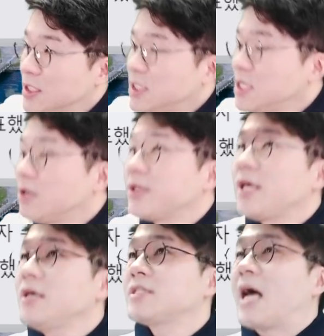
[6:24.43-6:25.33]

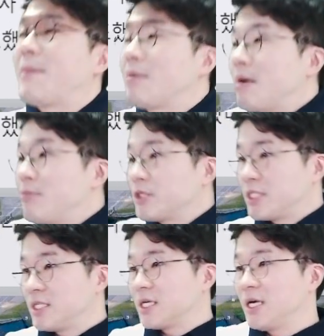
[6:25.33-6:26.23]
1년에 400만
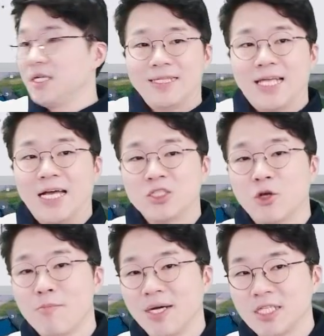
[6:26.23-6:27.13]
명씩이니까
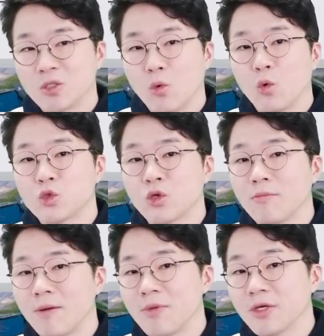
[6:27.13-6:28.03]
4천만에서
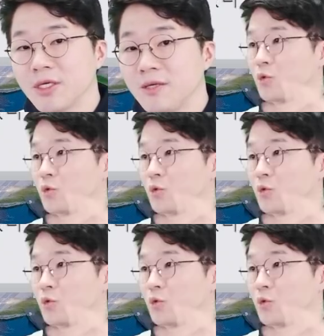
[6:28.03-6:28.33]
5천만 명이